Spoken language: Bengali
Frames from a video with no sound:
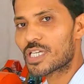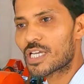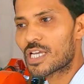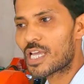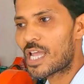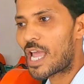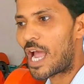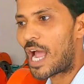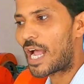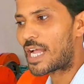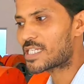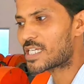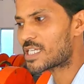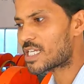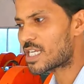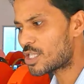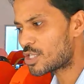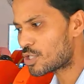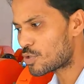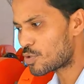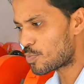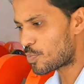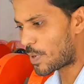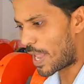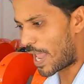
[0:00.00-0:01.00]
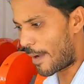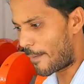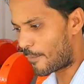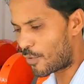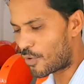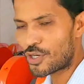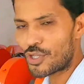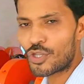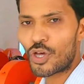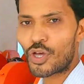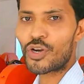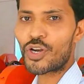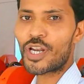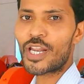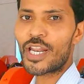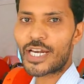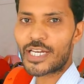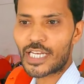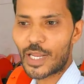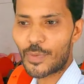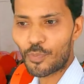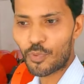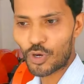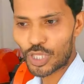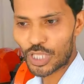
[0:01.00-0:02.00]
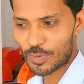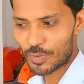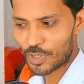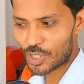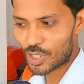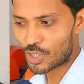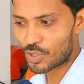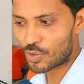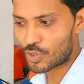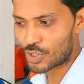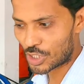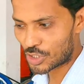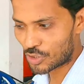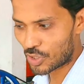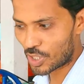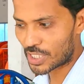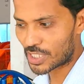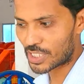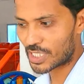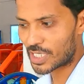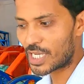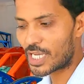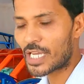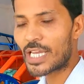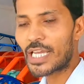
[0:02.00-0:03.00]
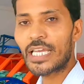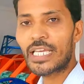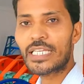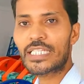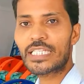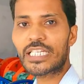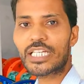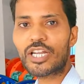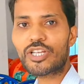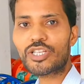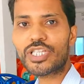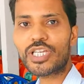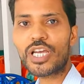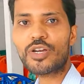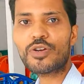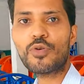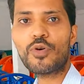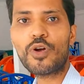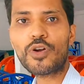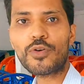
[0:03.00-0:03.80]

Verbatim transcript: রয়েছে আজকে কিন্তু এমন ধরনের একটা প্রতিবেদন হতে চলেছে যেটা হচ্ছে